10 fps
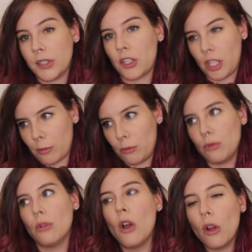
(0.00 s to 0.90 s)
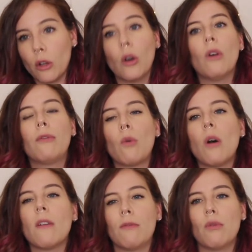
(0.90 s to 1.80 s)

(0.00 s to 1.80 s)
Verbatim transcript: Ça, je dirais plutôt grand froid,